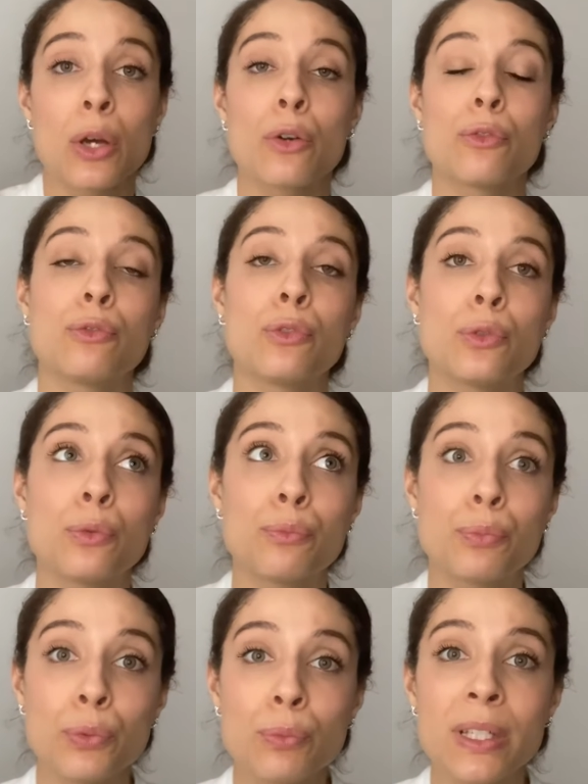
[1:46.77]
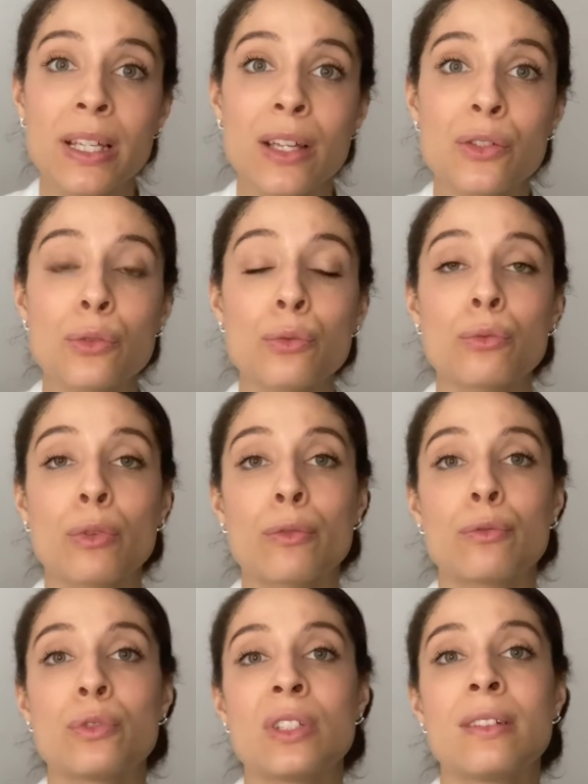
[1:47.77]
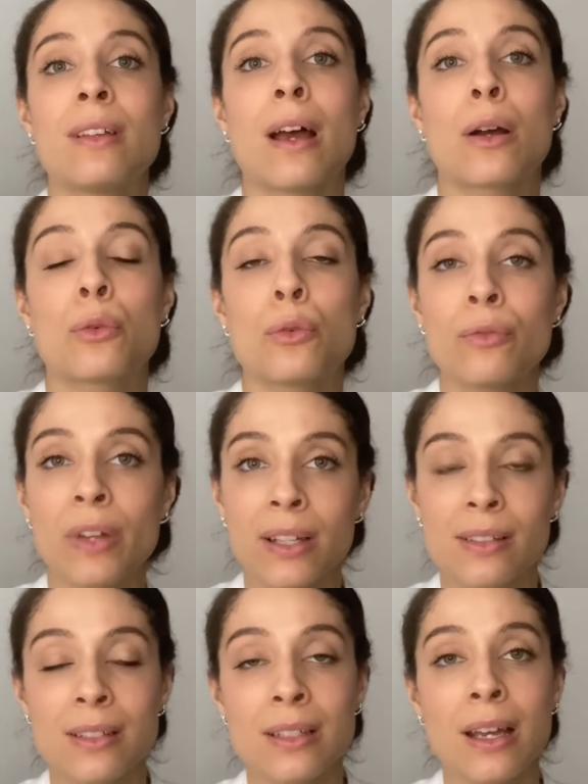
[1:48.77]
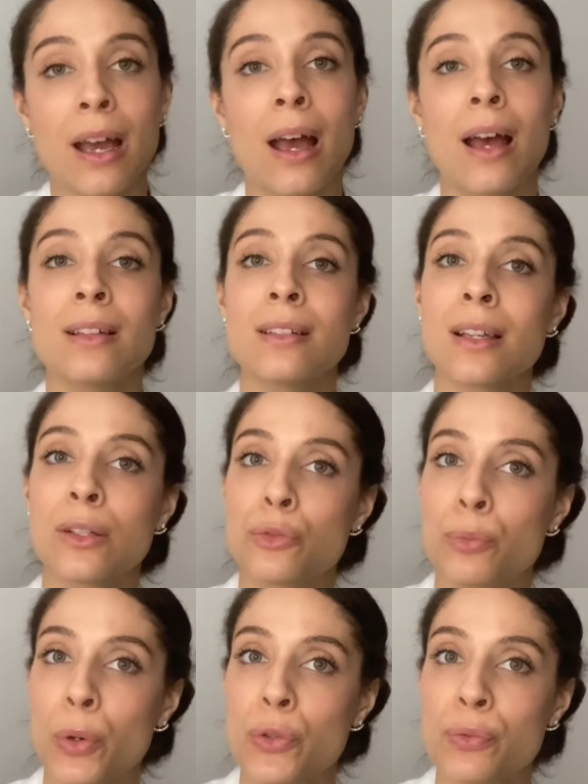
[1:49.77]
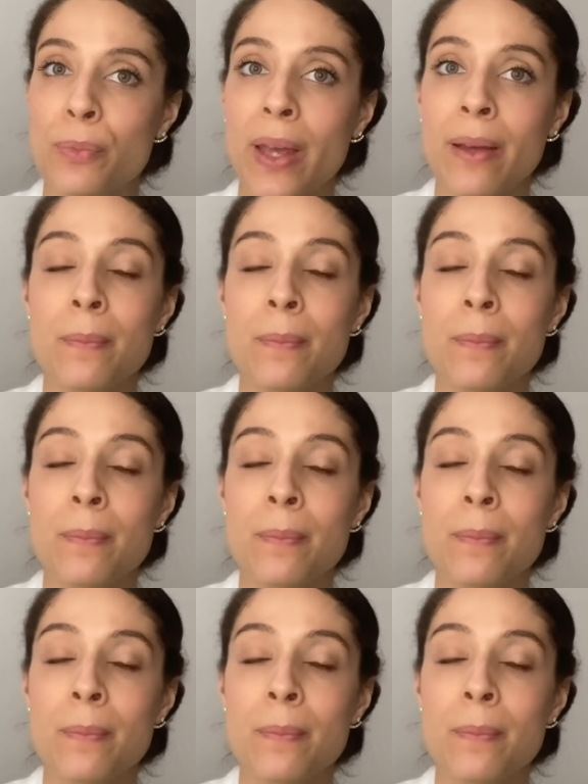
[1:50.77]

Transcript: Vos publications doivent vous aider à convertir, à attirer du prospect